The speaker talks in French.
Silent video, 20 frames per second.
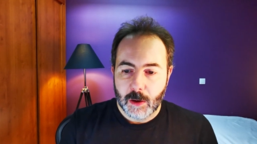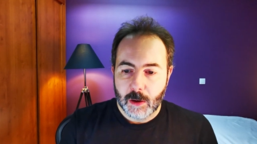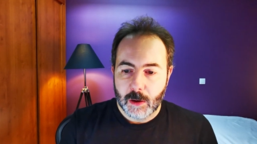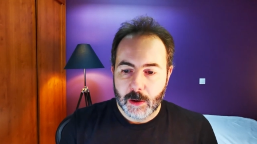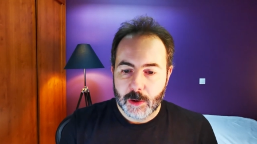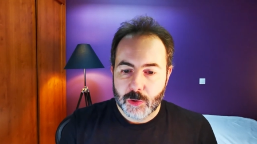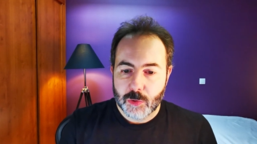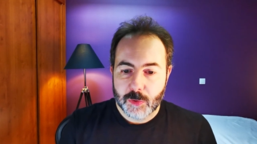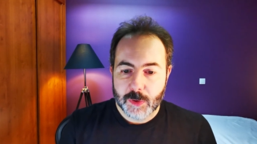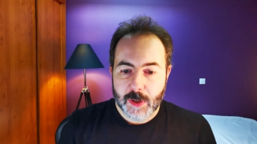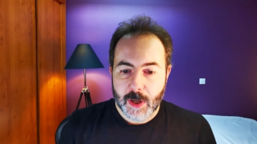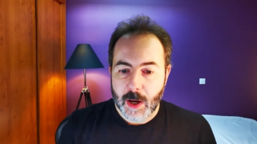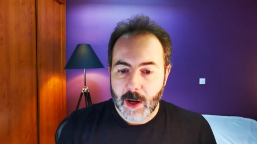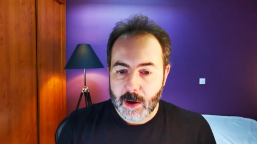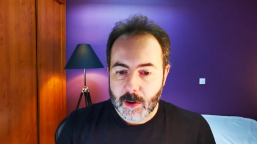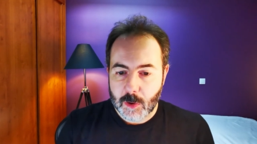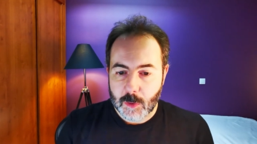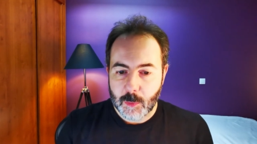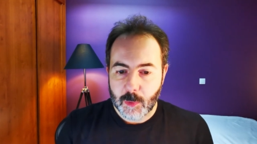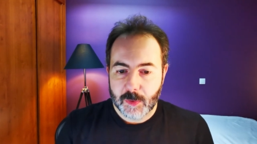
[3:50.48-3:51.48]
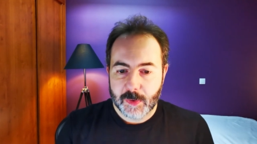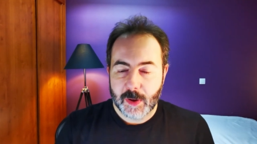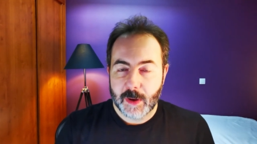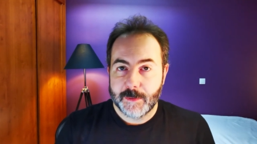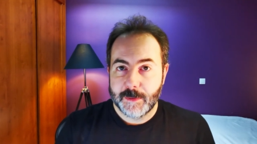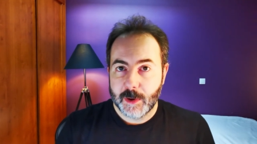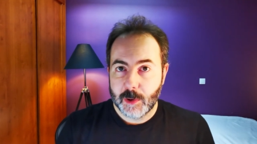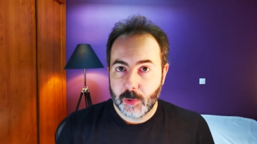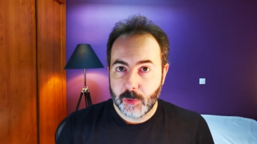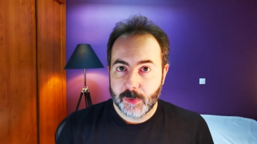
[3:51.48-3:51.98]
Jusqu'à commencer à
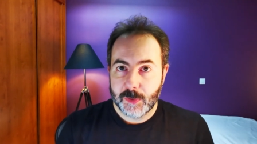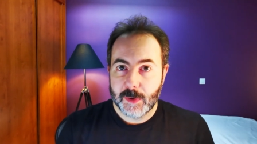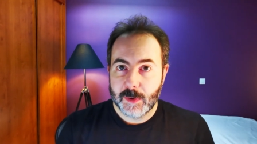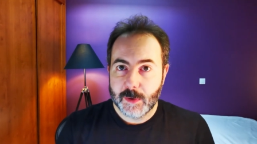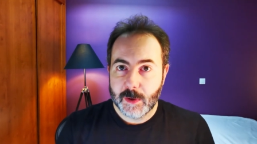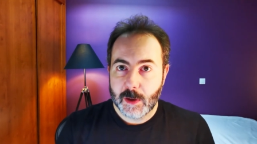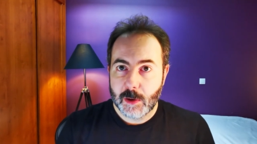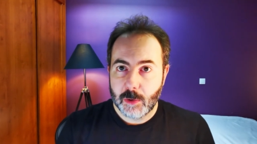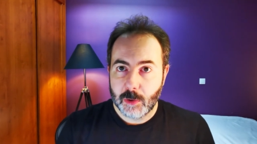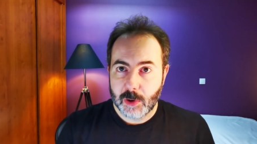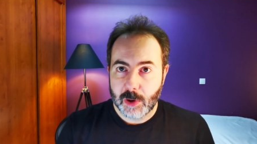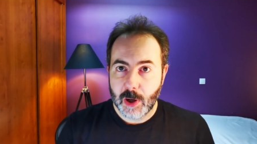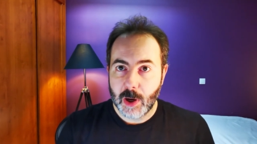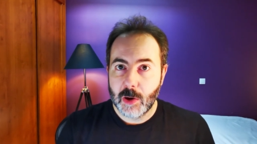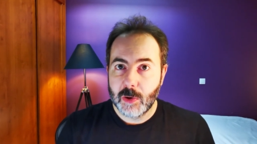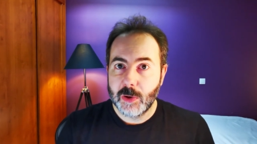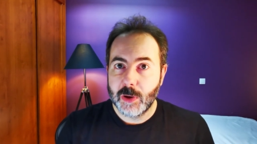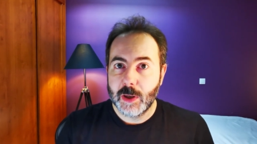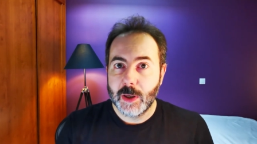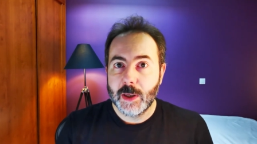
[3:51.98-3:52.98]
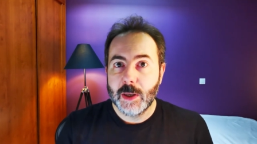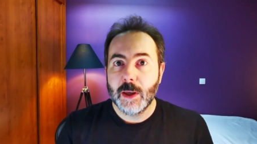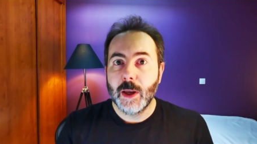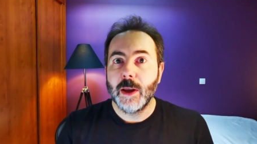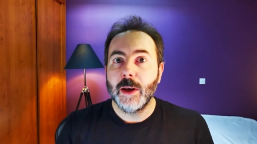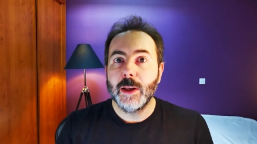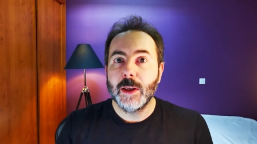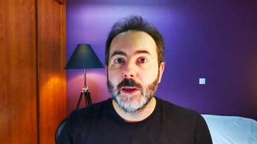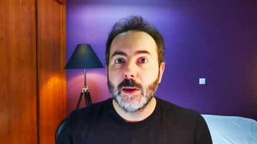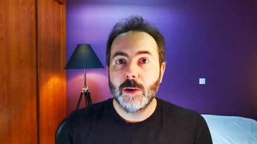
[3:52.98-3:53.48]
phagocyter le cloud et
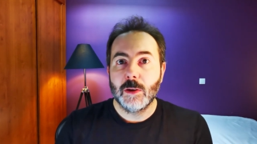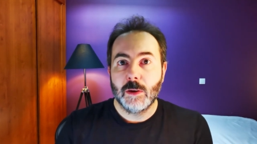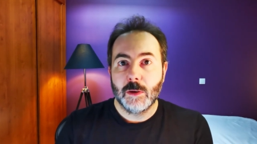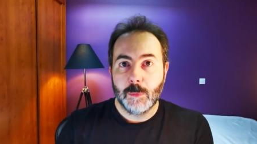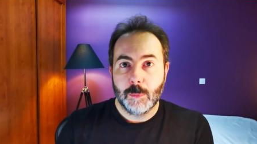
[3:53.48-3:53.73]
aller